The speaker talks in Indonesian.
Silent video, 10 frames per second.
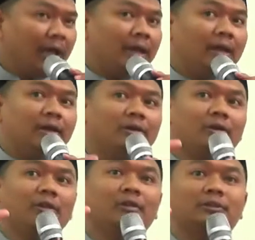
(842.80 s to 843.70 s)
ada yang
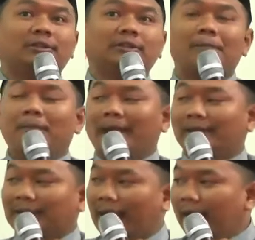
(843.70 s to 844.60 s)
Allah
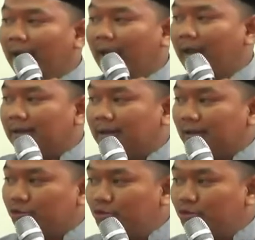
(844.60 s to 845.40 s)
tetapkan tanggalnya